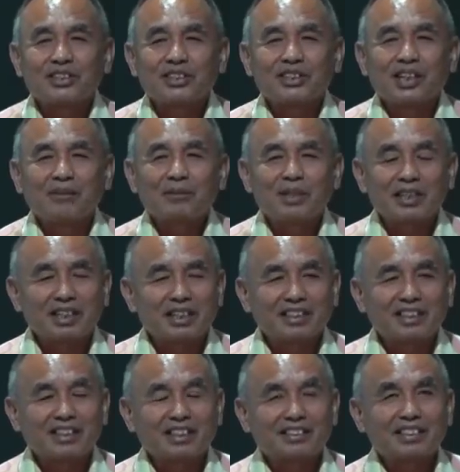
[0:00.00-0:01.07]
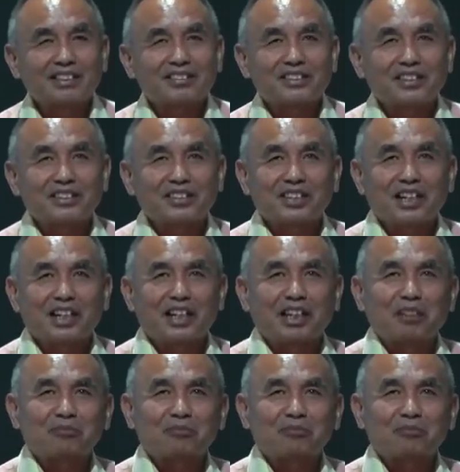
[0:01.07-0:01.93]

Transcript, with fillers: na makikita natin sa screen.